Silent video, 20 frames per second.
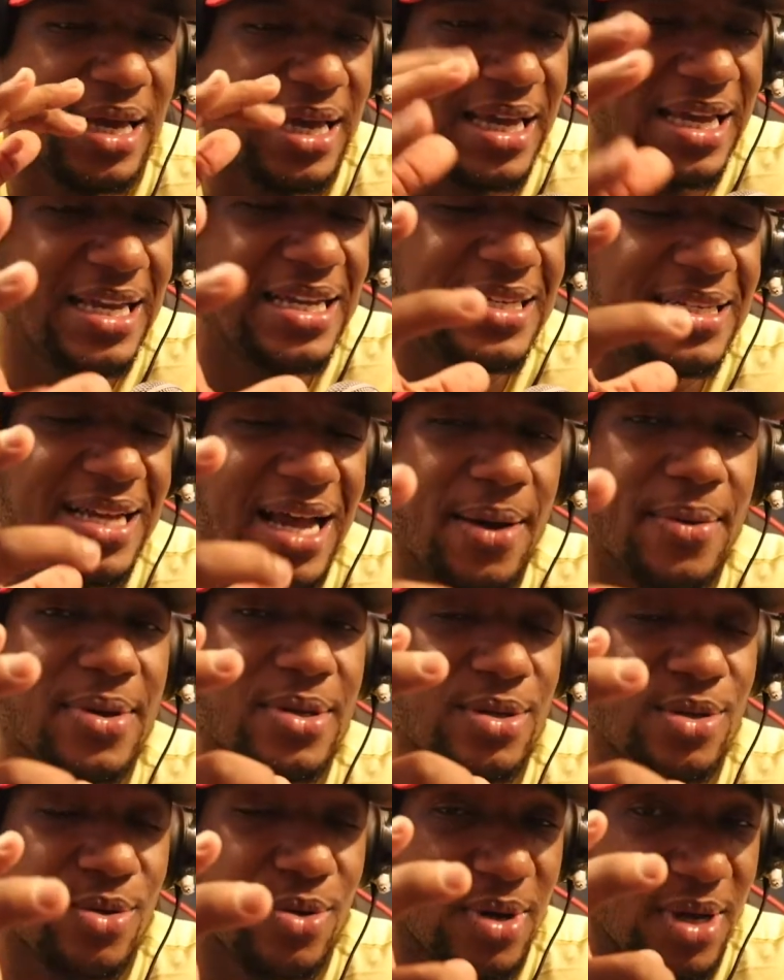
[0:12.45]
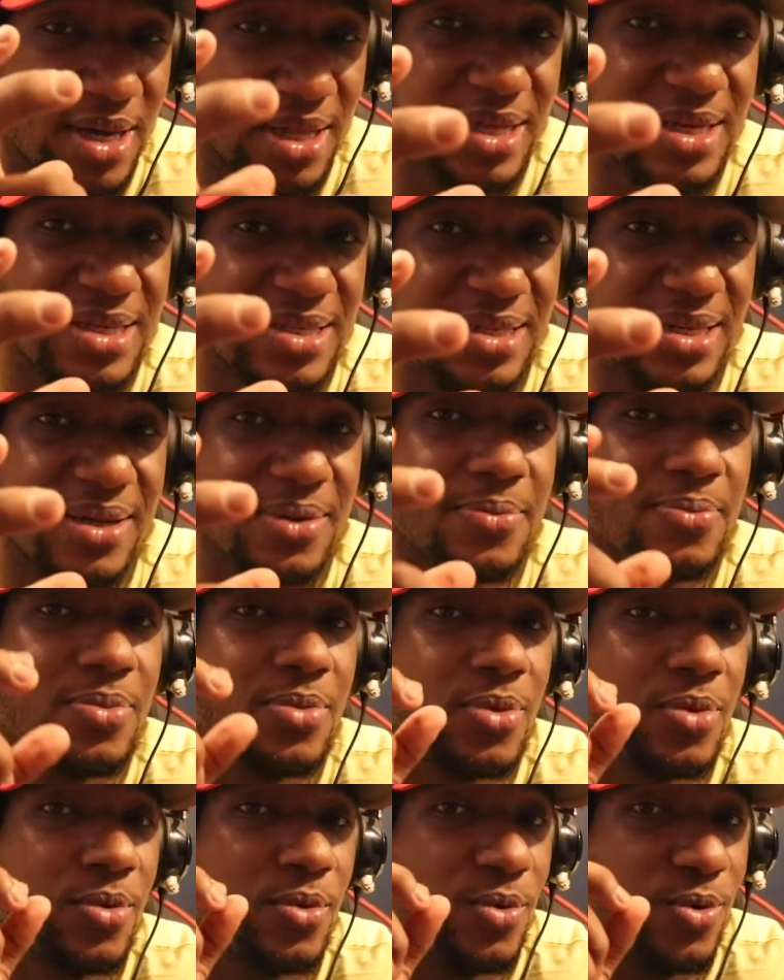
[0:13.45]
y sabes lo que dice,
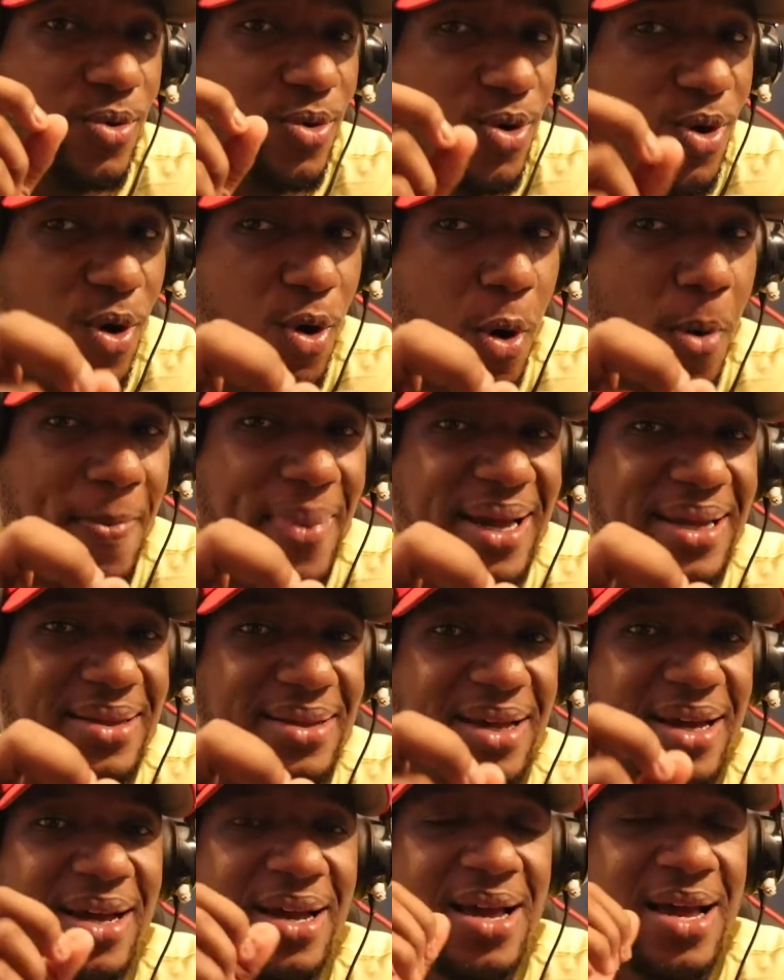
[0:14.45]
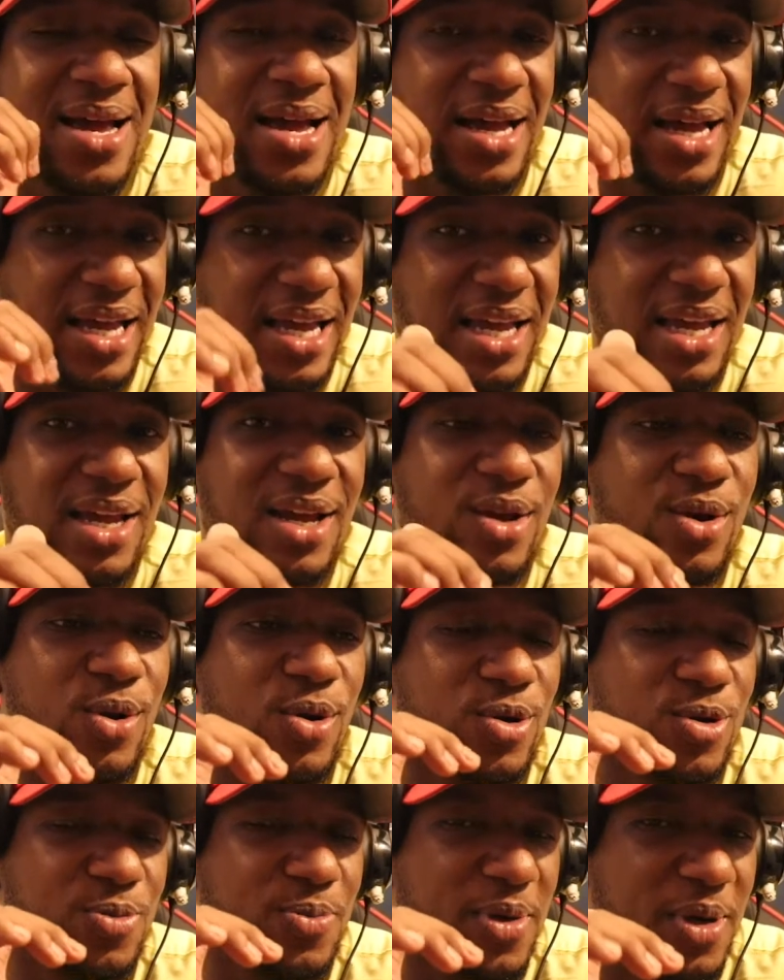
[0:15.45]
lo comenta y
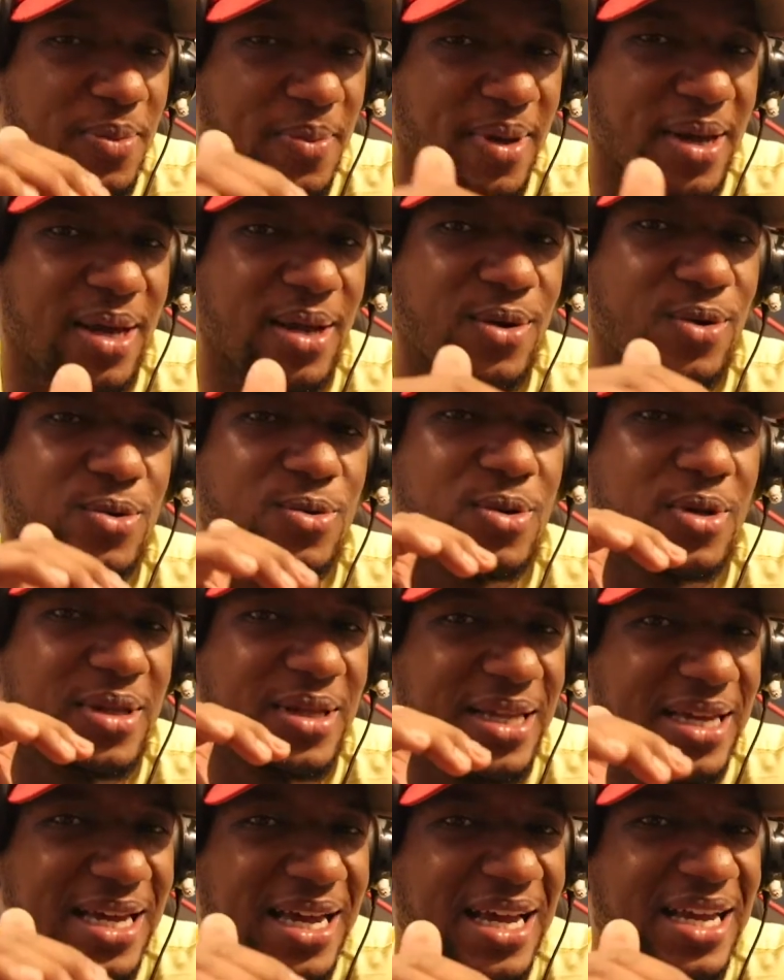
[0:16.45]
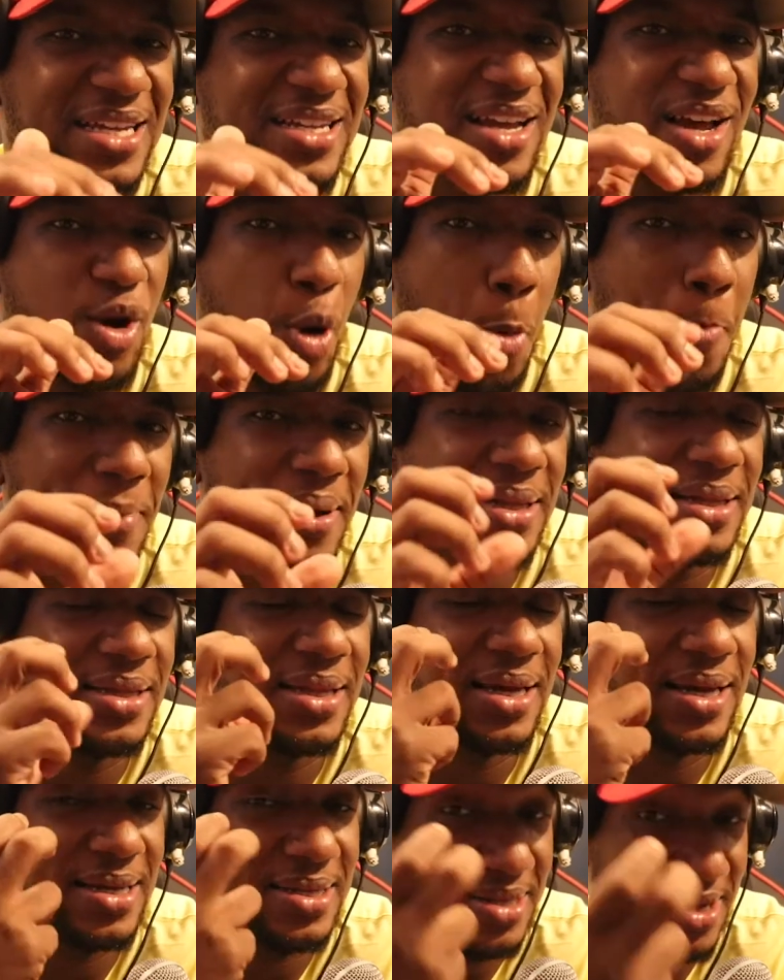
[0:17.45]
los primeros 10 que
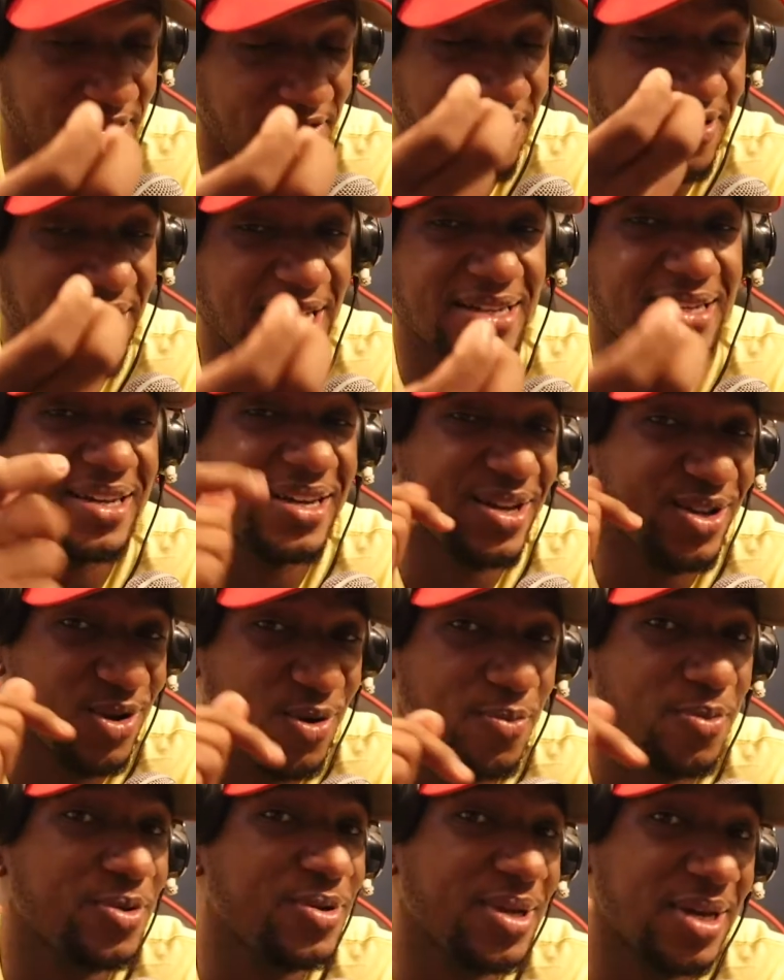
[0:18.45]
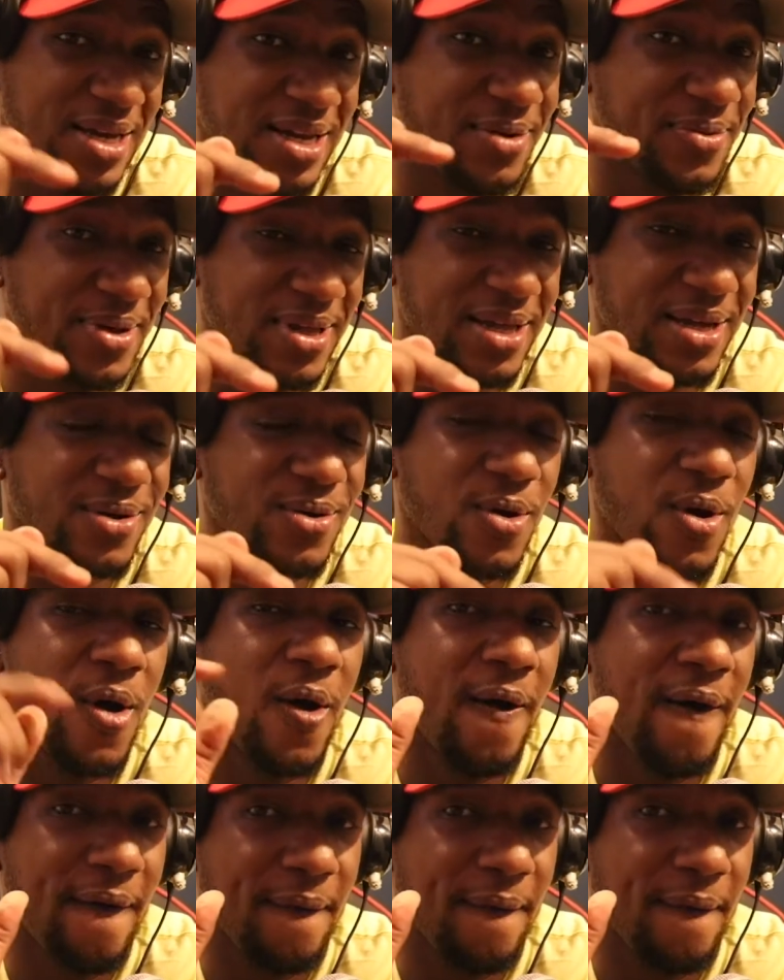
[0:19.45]
comenten esa frase que yo puse en el video